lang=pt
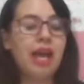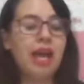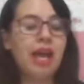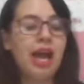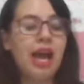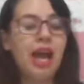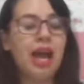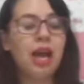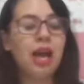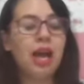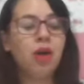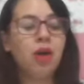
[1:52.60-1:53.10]

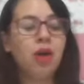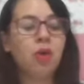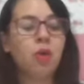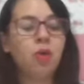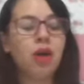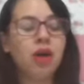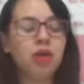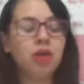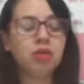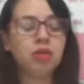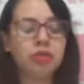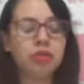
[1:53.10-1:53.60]
a
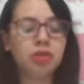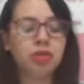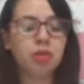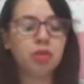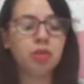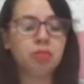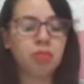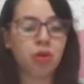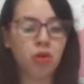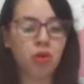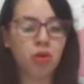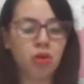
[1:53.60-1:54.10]
rua onde eu
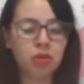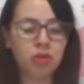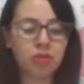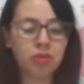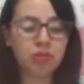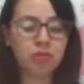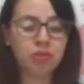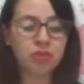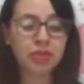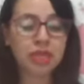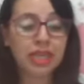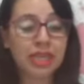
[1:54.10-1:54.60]

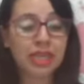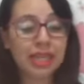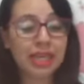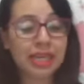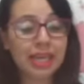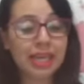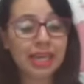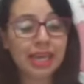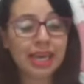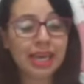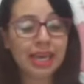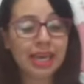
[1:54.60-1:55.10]
moro
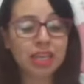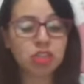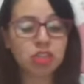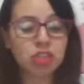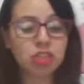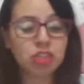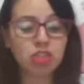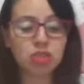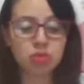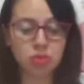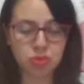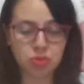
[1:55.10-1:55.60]
e
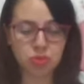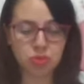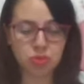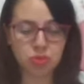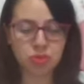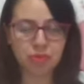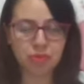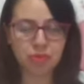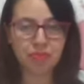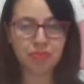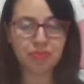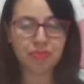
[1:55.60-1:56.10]

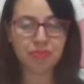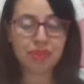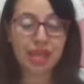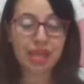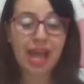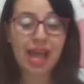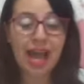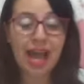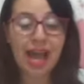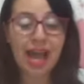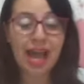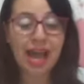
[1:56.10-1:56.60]
estudo.
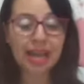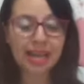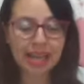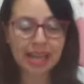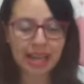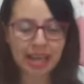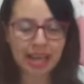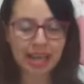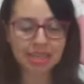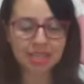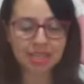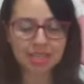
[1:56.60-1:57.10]
A
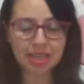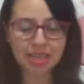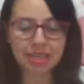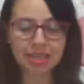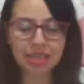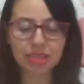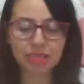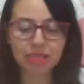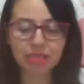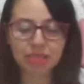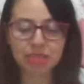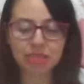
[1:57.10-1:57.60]
casa em
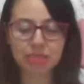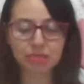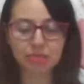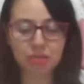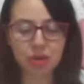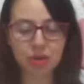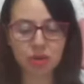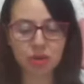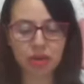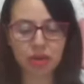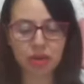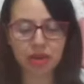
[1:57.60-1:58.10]
que você
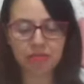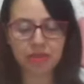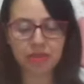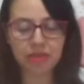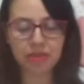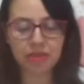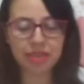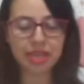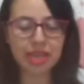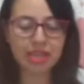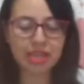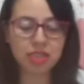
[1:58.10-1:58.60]
mora
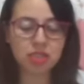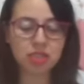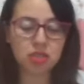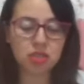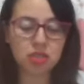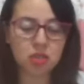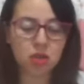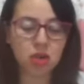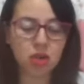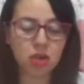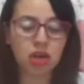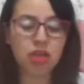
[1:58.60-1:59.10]
e a
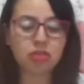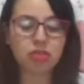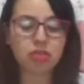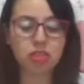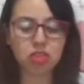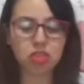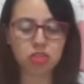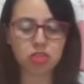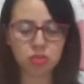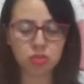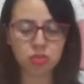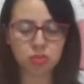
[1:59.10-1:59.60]
escola onde
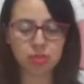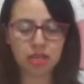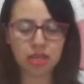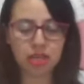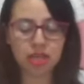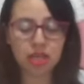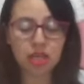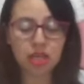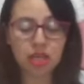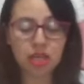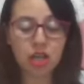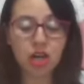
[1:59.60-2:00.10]

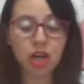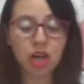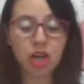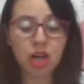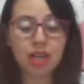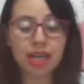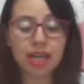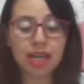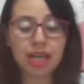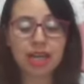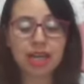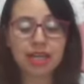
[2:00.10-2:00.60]
estuda
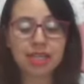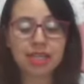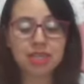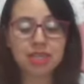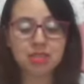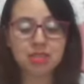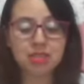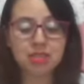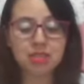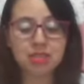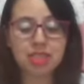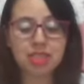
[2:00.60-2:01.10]

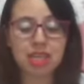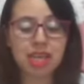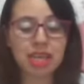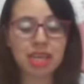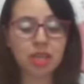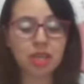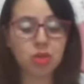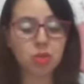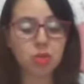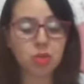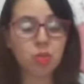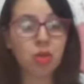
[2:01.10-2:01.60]
localizam-se
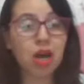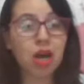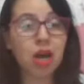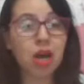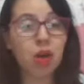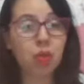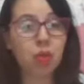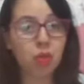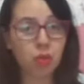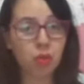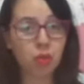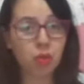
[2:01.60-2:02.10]
em uma
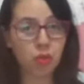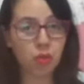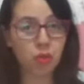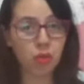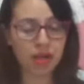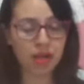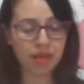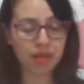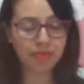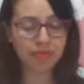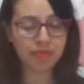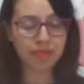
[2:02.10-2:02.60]

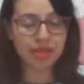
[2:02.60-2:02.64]
rua